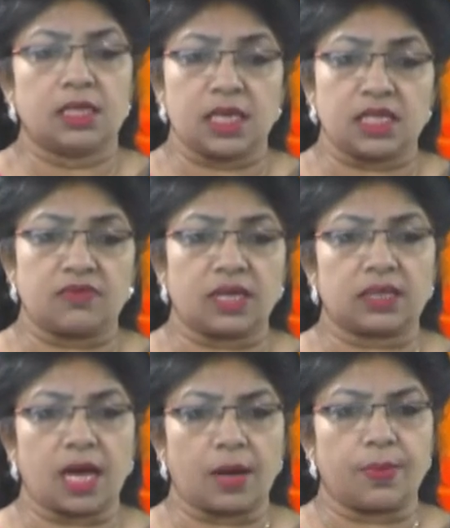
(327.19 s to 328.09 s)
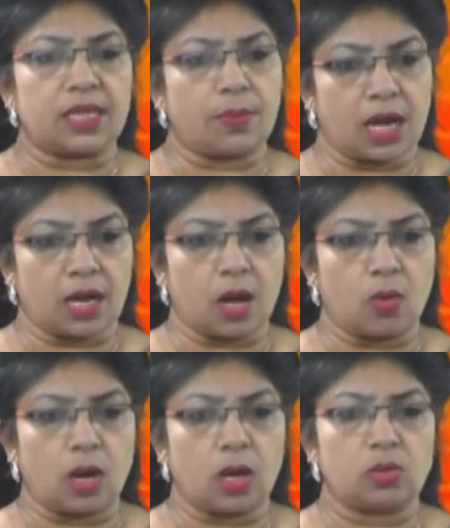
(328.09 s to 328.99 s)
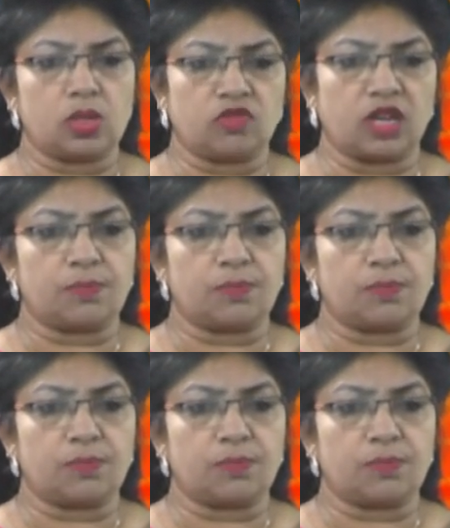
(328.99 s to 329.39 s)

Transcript: जिस वक्त कार में धमाका हुआ उस